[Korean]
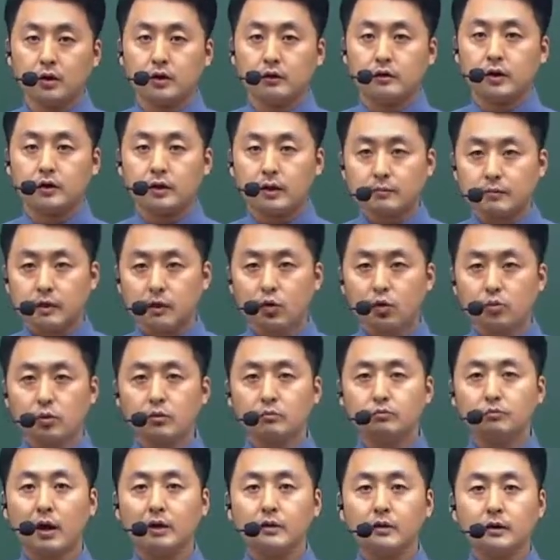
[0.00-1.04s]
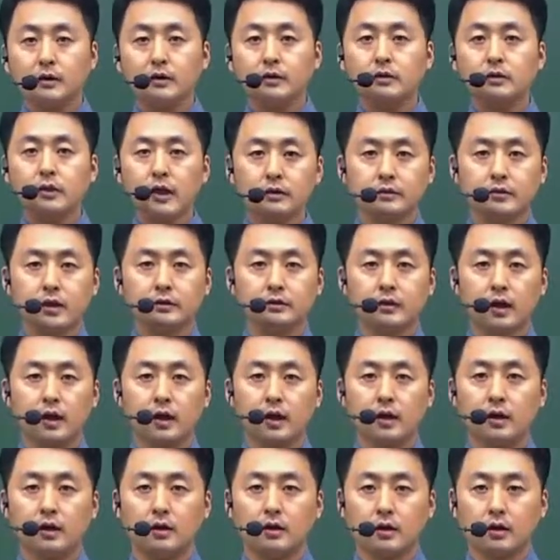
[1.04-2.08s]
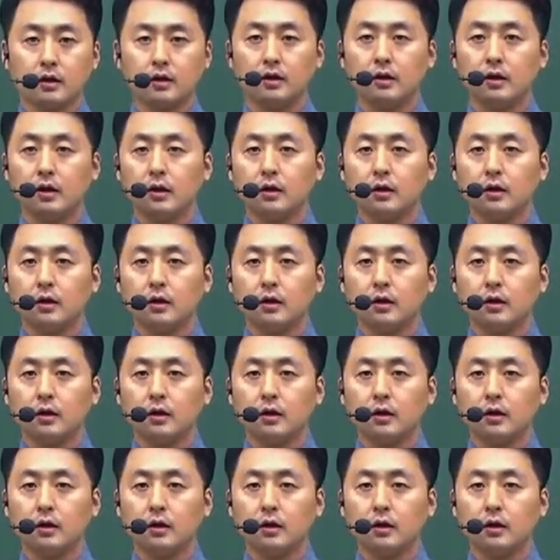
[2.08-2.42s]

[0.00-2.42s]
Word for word: 내담자가 오면 판단해서는 안 된다. 예.